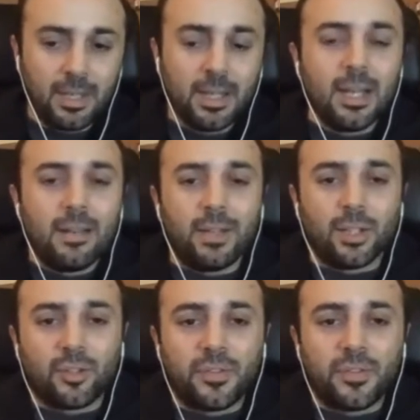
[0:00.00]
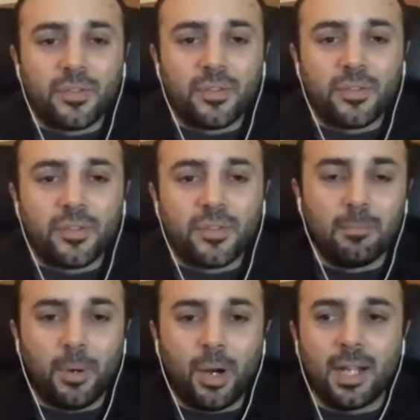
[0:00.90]
venne lo sfizio di capire un
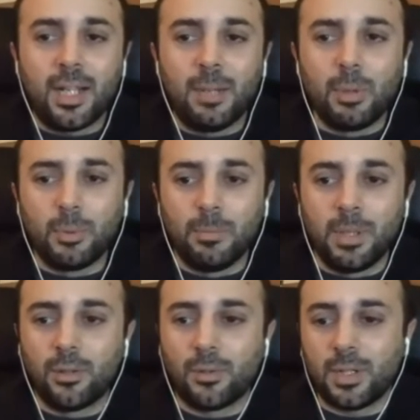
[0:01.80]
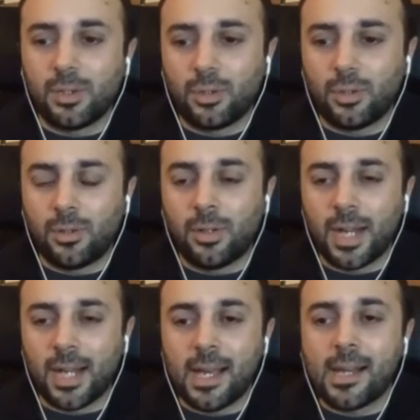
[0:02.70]
po' anche il mio pubblico quanto
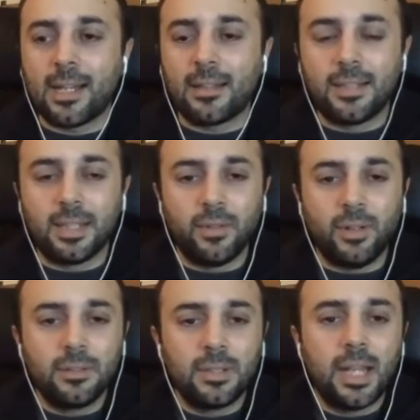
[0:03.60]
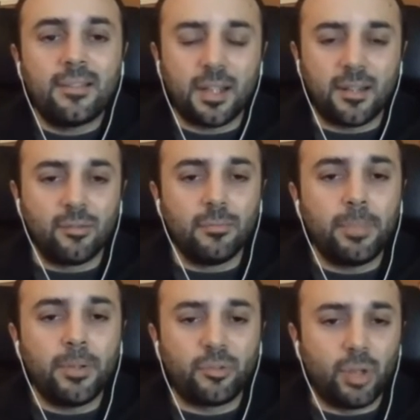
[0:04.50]
era reattivo e scrissi un
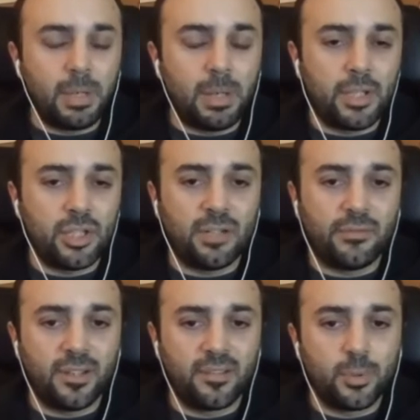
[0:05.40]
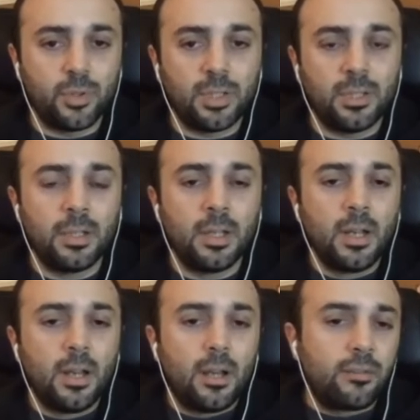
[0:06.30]
post sulla mia pagina Facebook,
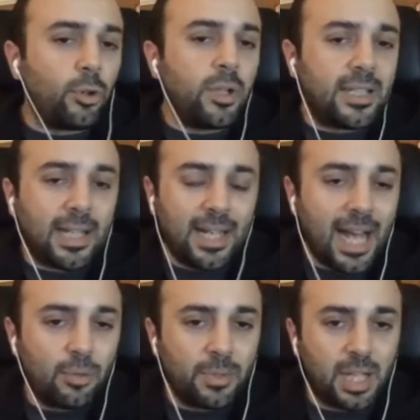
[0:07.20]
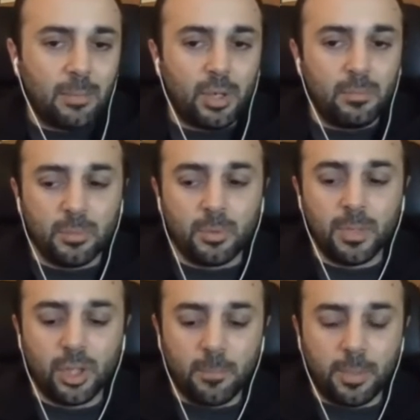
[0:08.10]
solo in italiano perché poi il mio
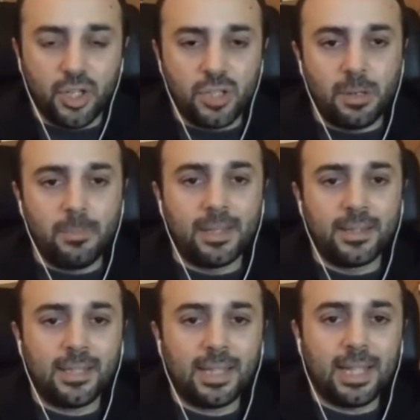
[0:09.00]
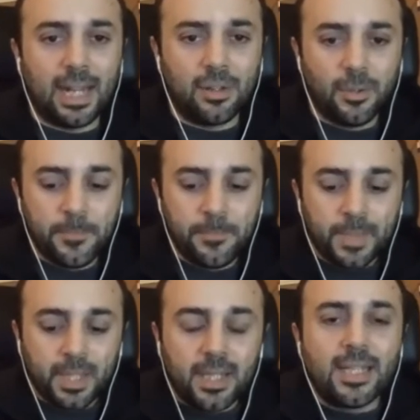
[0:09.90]
pubblico è principalmente italiano,
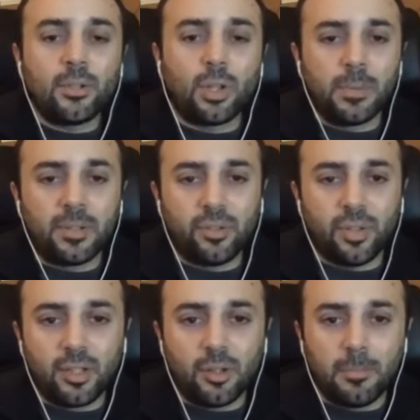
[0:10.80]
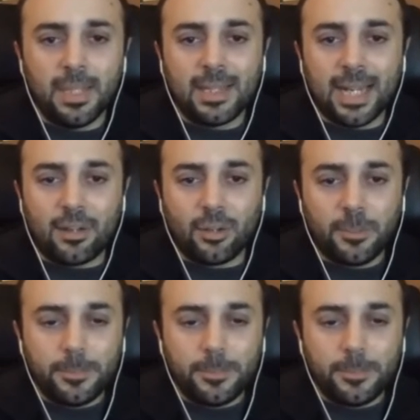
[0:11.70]
chiedendo alle persone di commentarlo